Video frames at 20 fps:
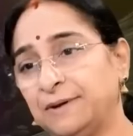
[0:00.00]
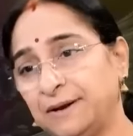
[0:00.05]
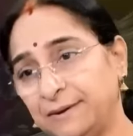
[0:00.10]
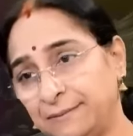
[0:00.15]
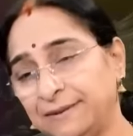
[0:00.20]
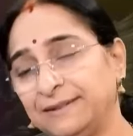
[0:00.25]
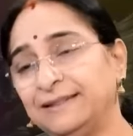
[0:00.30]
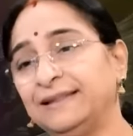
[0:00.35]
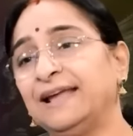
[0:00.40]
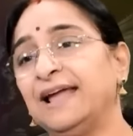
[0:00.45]

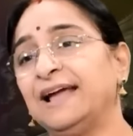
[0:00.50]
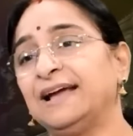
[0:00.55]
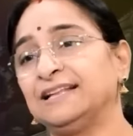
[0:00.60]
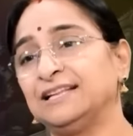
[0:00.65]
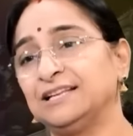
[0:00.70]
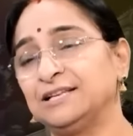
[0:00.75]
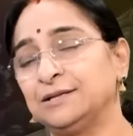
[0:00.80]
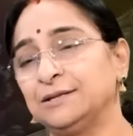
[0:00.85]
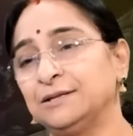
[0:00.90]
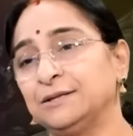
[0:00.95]
మనం అందుకే
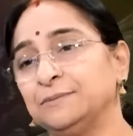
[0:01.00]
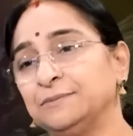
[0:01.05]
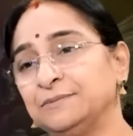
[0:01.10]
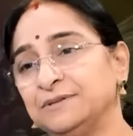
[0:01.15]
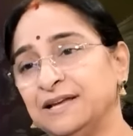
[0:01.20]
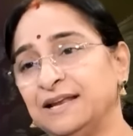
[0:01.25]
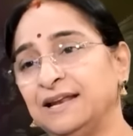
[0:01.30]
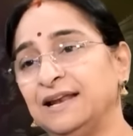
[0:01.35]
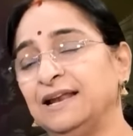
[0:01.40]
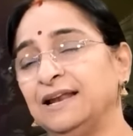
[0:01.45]
కదా చెప్తాం
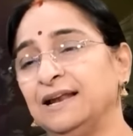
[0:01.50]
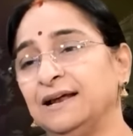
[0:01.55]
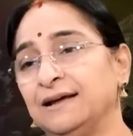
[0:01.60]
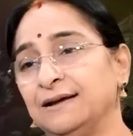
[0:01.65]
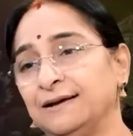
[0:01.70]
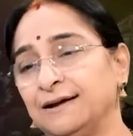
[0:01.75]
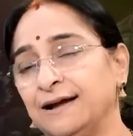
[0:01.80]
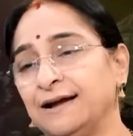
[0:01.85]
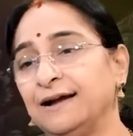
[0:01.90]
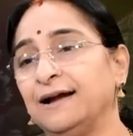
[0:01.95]
జలే
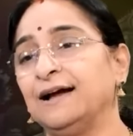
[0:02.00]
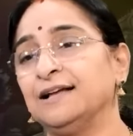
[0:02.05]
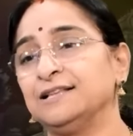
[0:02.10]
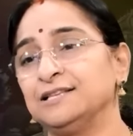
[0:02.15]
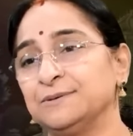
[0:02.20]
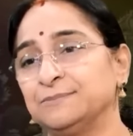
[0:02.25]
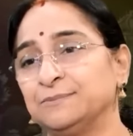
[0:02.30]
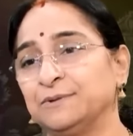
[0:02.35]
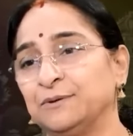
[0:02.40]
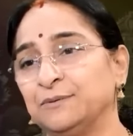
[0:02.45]
గంగా
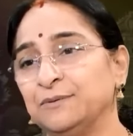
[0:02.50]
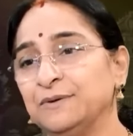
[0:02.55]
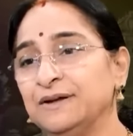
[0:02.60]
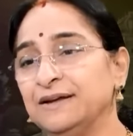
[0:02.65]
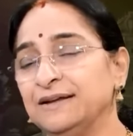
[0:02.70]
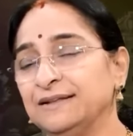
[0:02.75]
అని చెప్తాం